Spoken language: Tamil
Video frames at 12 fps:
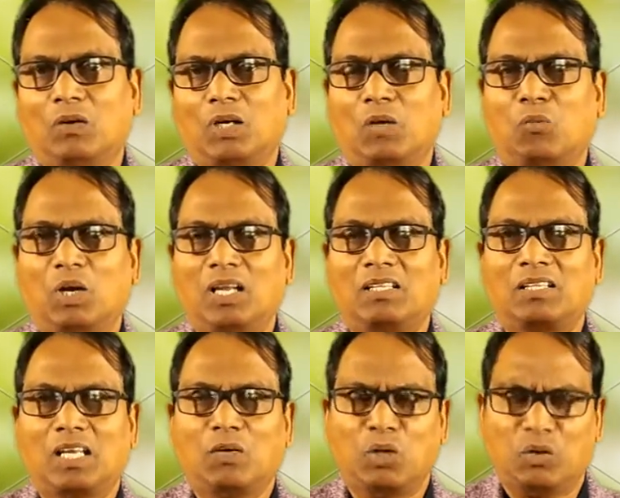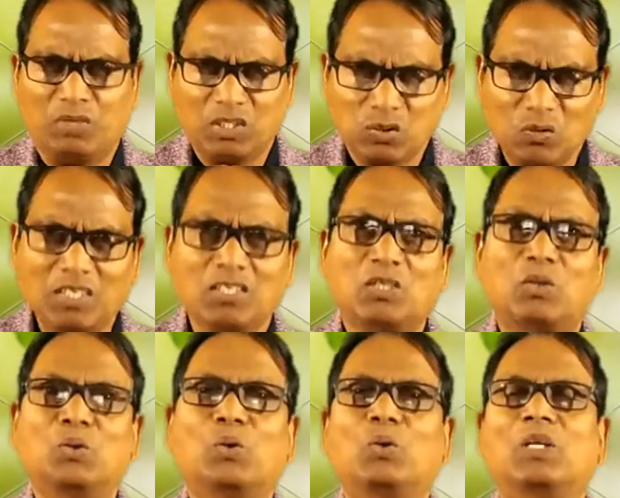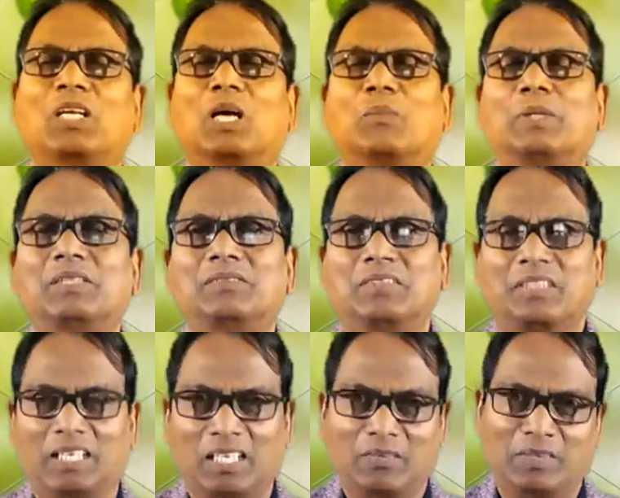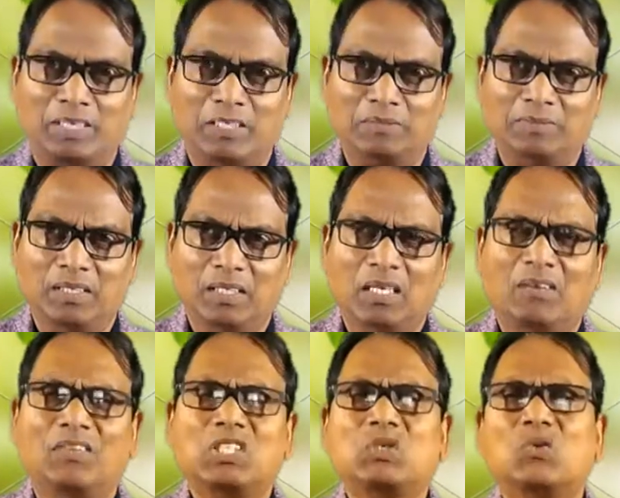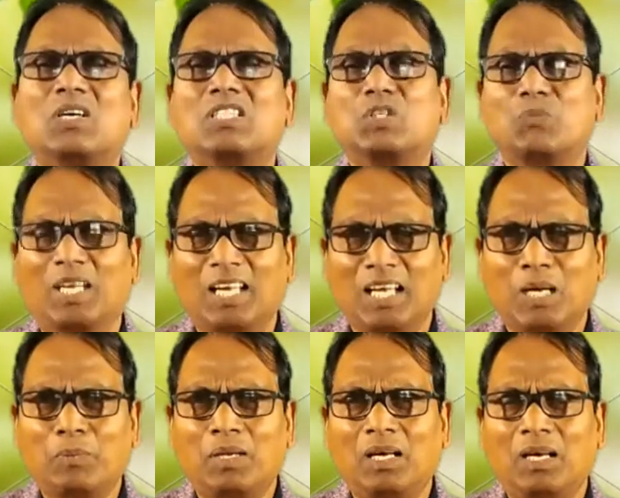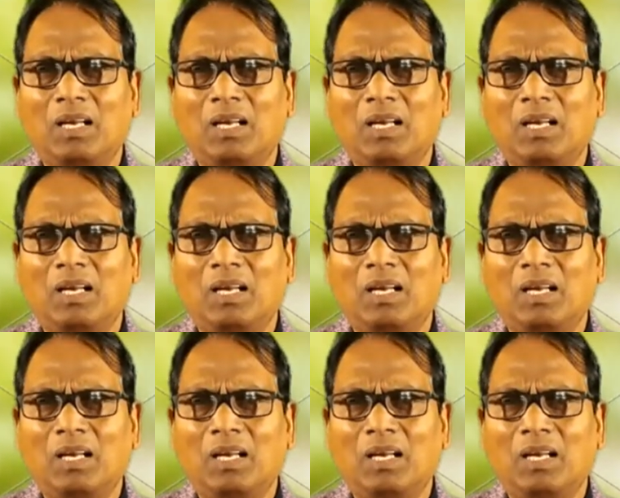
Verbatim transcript: நம் உள்ளத்துல ஒரு விசுவாசத்தோடு நாம தேட வேண்டும் விசுவாசம் இல்லாமல்